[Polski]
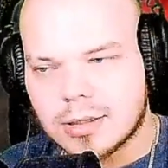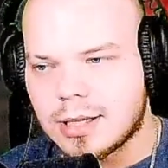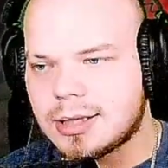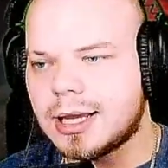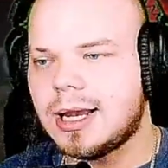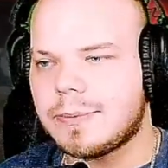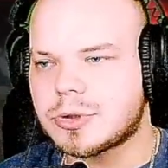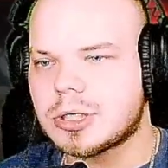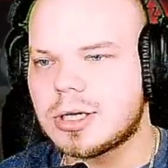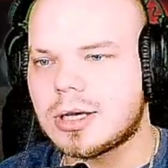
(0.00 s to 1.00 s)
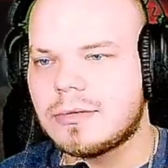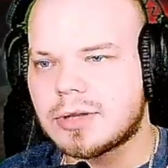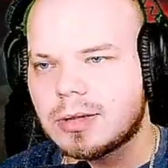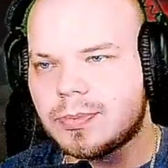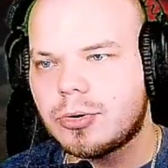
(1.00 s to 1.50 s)
dla najlepszych i
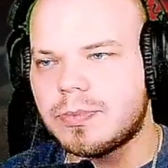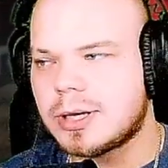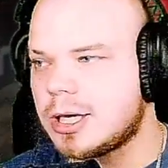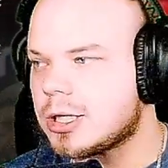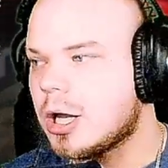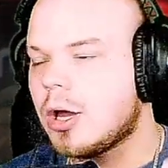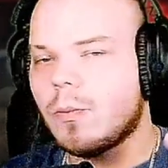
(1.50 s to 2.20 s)
wtedy byłoby git.